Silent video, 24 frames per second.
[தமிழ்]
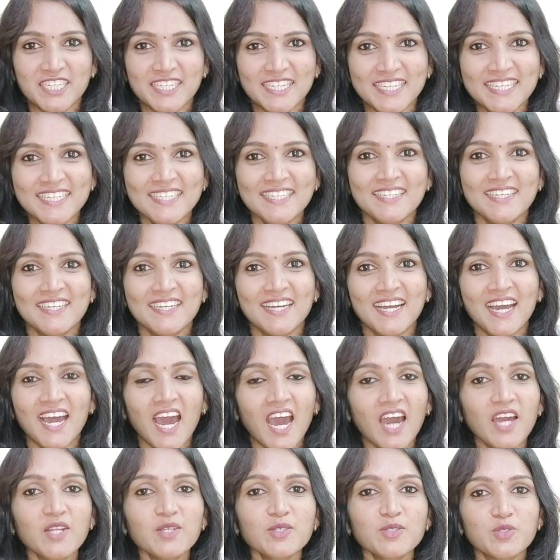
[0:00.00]
அறு
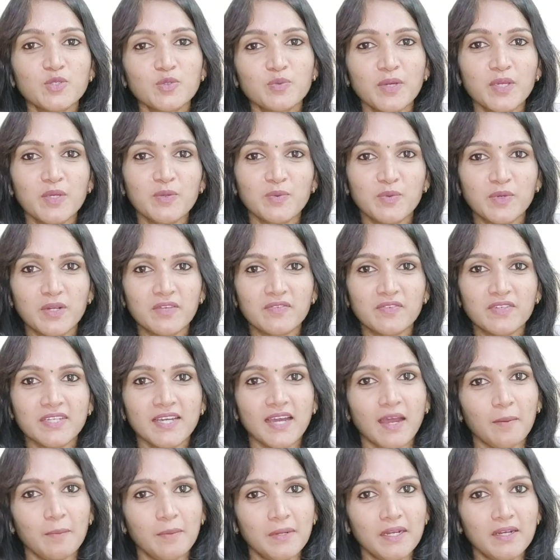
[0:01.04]
அறுசுவை உணவு
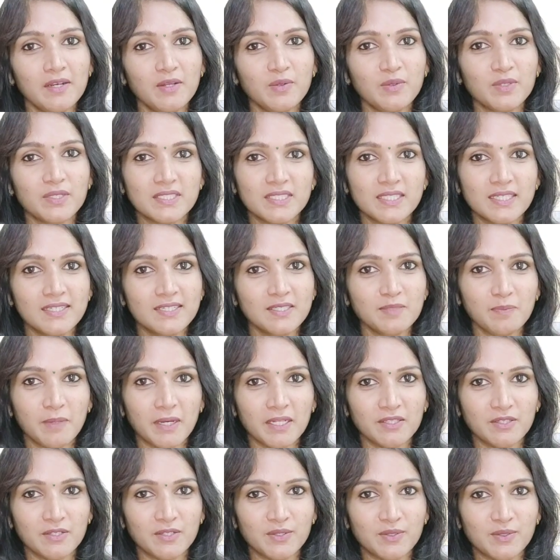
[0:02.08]
அப்படின்ற ஒரு சீரீஸ்
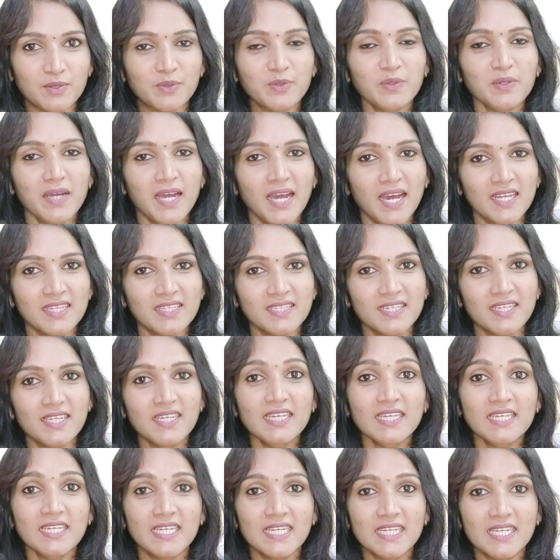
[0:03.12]
பார்த்துட்டு இருக்கோம் அதுல
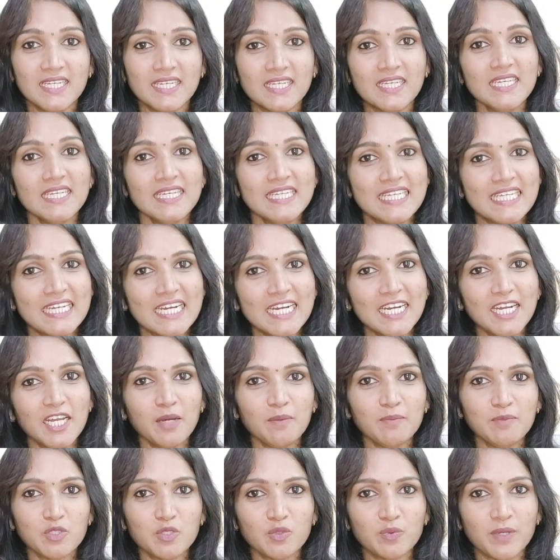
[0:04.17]
இன்னைக்கு
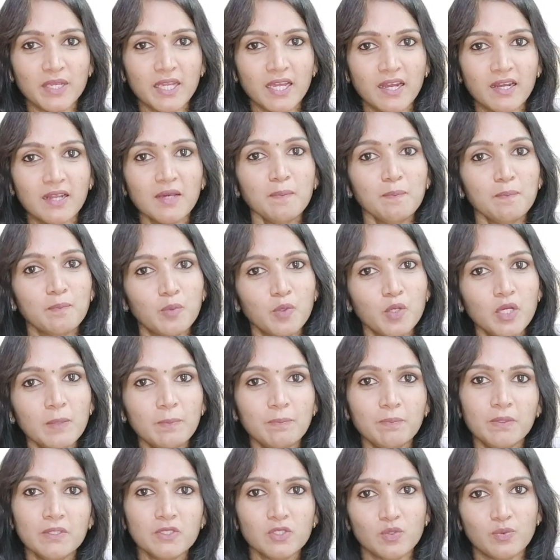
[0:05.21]
இரண்டாம் சுவையான
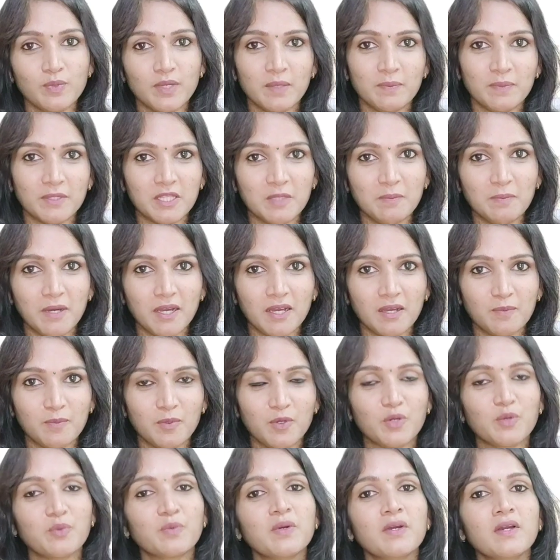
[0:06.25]
புளிப்பு சுவையை பத்தி பார்க்க
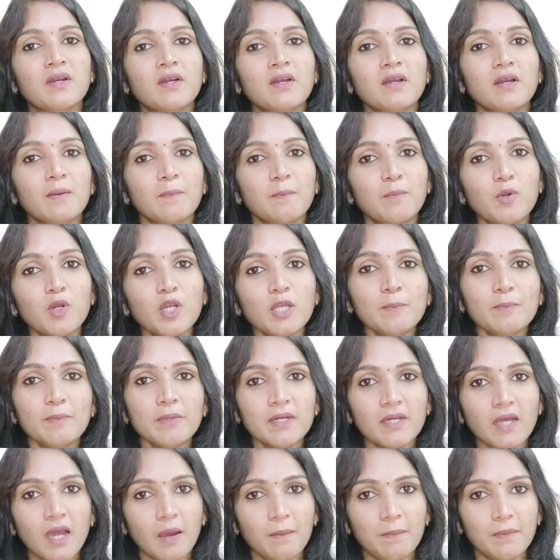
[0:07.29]
போறோம்
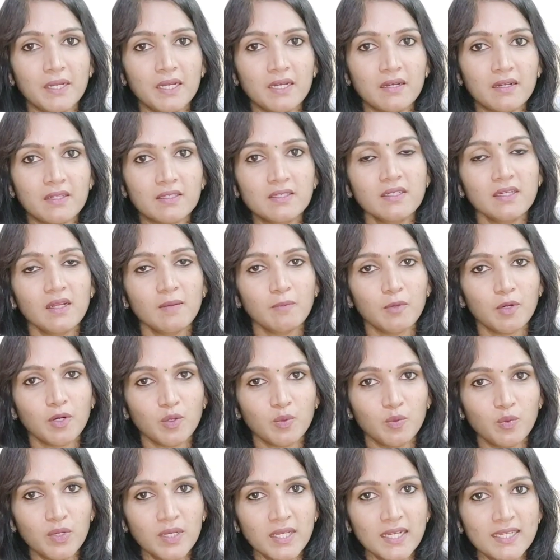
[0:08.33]
புளிப்பு அப்படின்றது
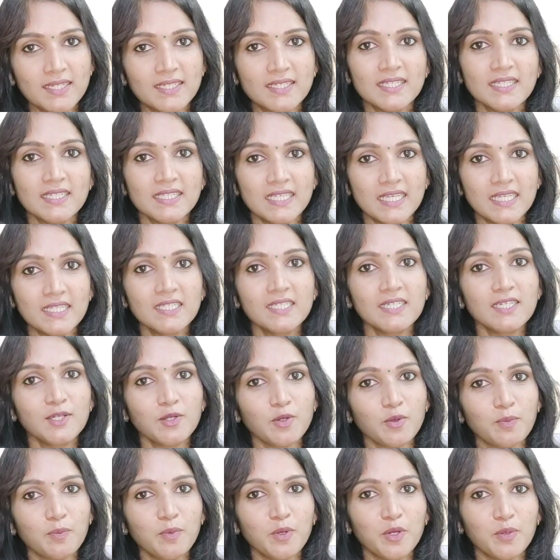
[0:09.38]
நம்மளோட உடலுக்கு எதுக்கு
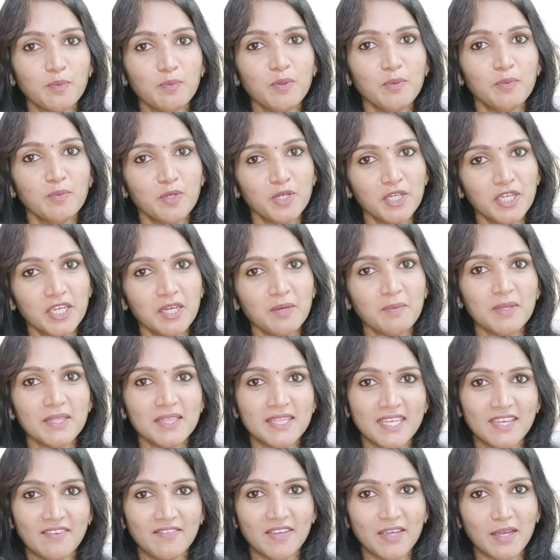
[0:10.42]
ரொம்ப ரொம்ப முக்கியமா
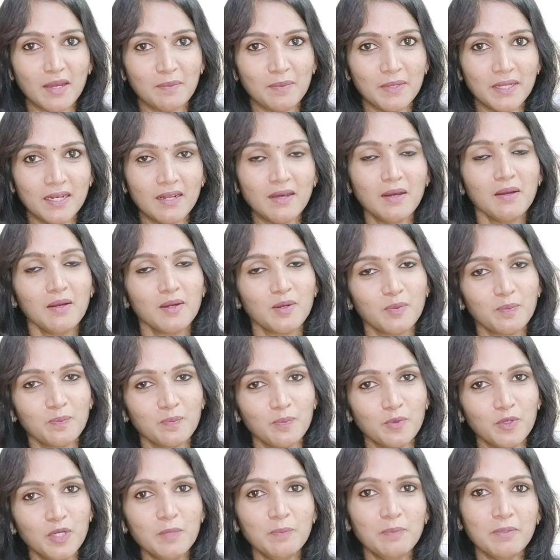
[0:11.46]
தேவை அப்படின்னா
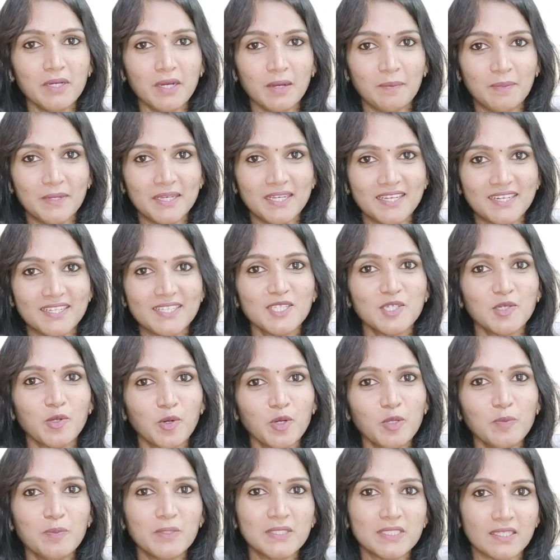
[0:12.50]
புளிப்பு அப்படிங்கிறது
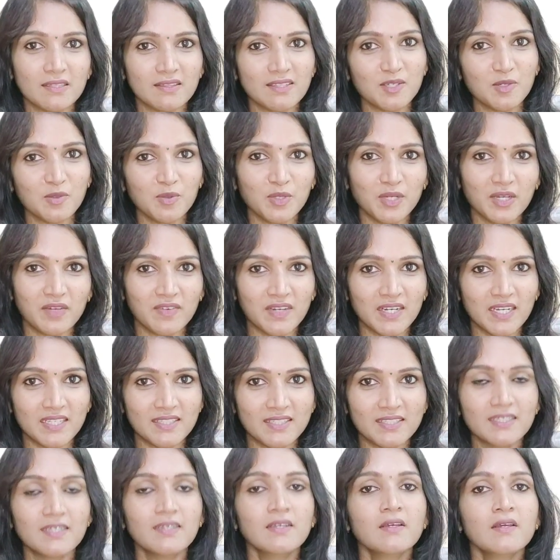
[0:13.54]
கொழுப்பு சத்தை கொடுக்க
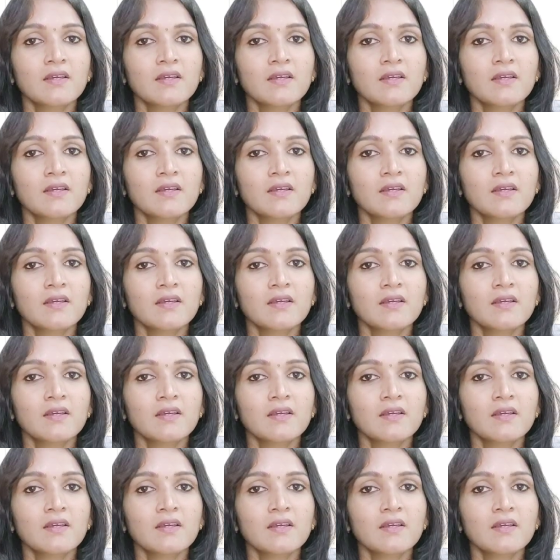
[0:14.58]
வல்லது